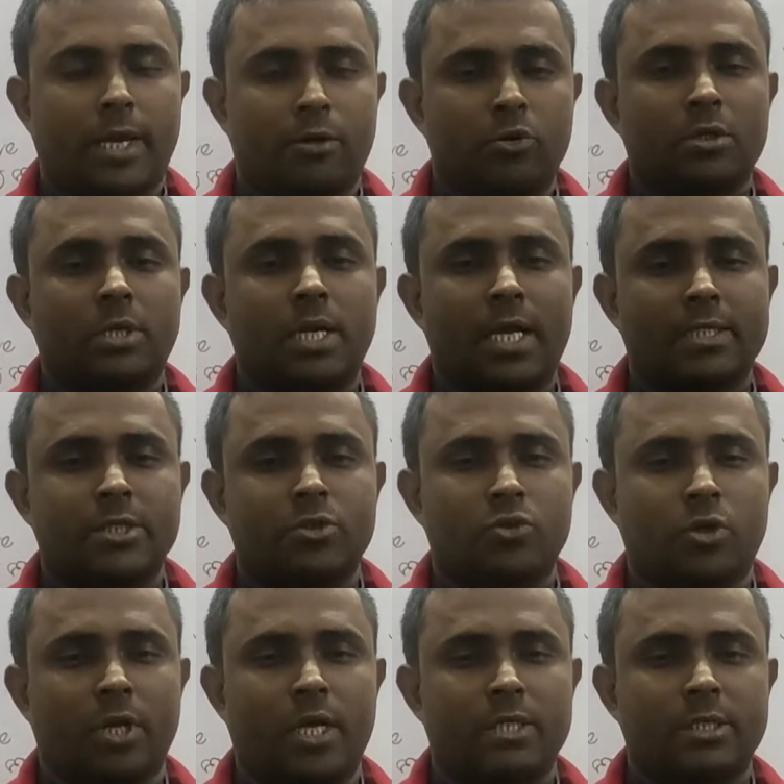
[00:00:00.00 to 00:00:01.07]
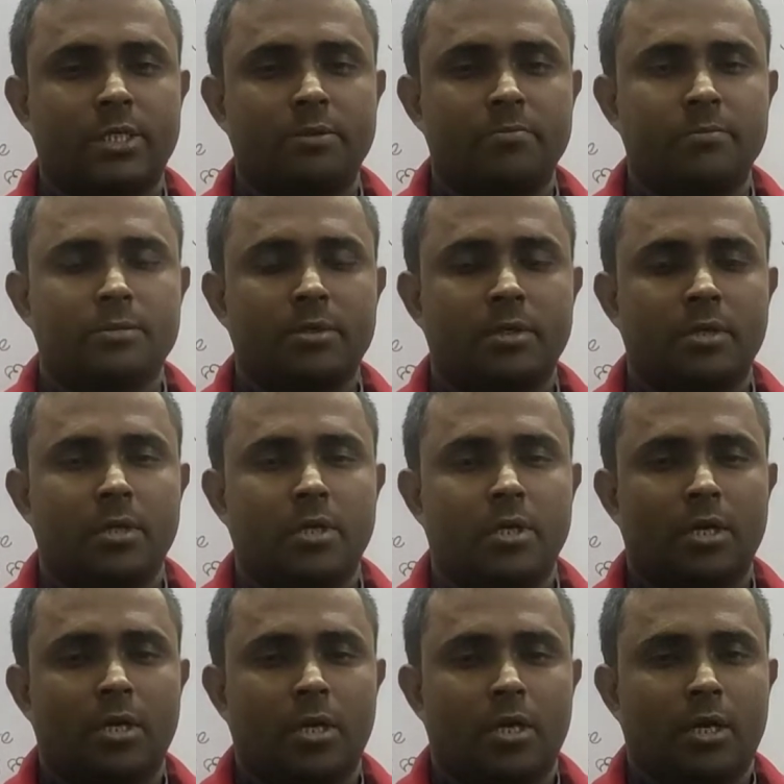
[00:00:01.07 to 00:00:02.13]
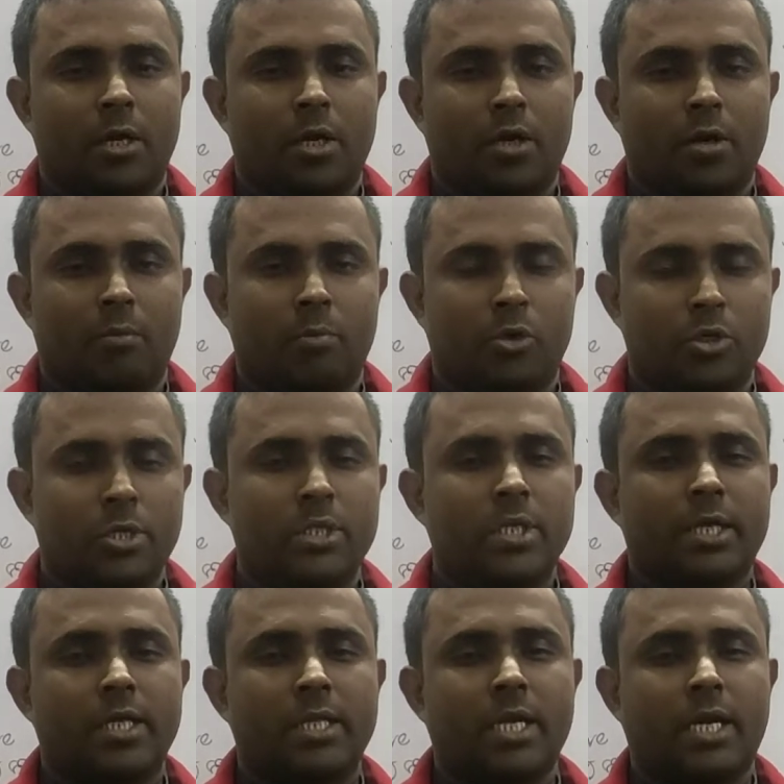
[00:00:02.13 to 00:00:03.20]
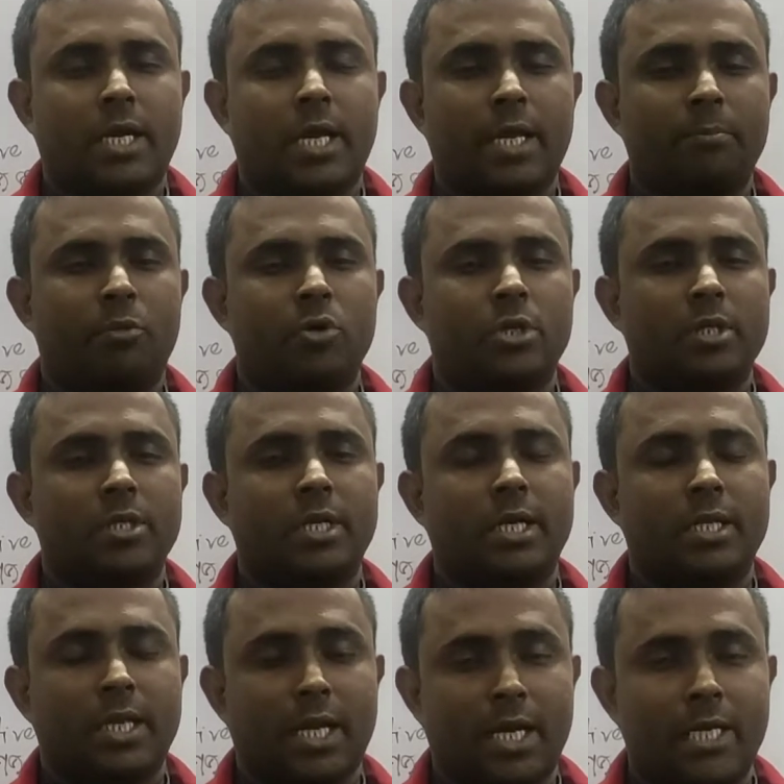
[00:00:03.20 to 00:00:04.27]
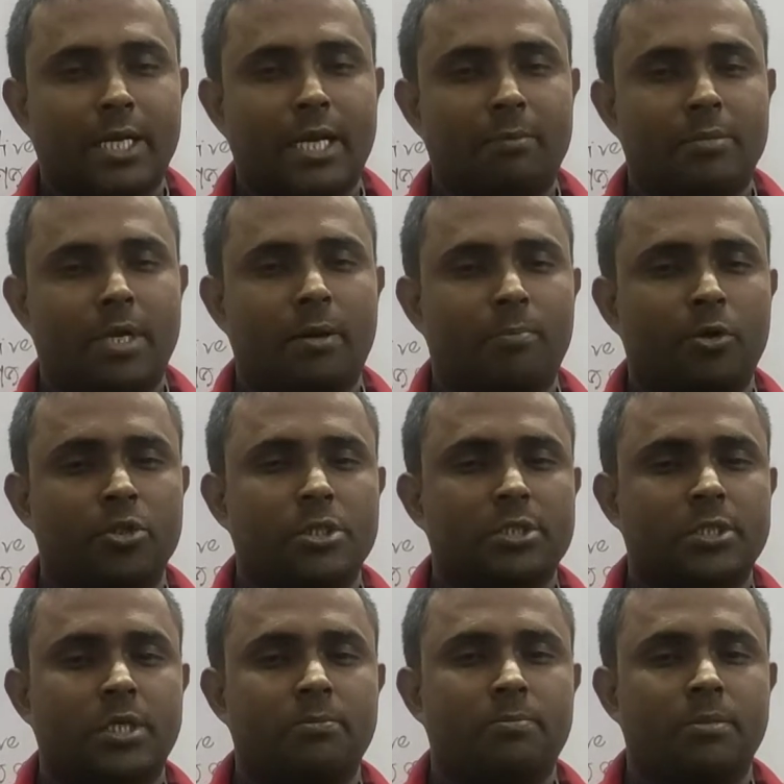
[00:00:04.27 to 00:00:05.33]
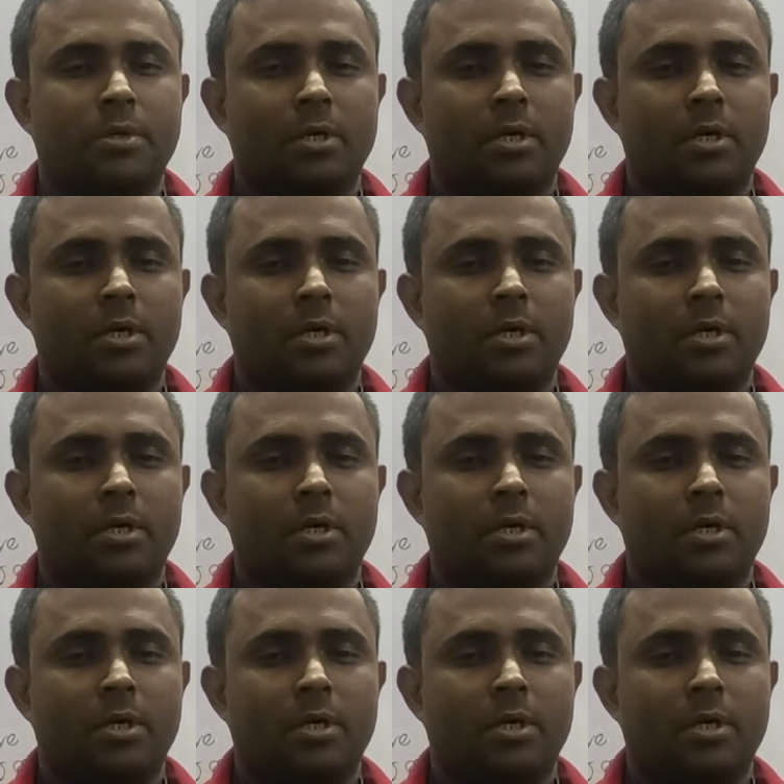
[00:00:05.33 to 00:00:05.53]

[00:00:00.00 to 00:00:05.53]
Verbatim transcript: এখন ক্লাসে চলে আসি বোর্ডের দিকে তাকাই বোর্ডের দিকে তাকালে আমরা পজেসিভ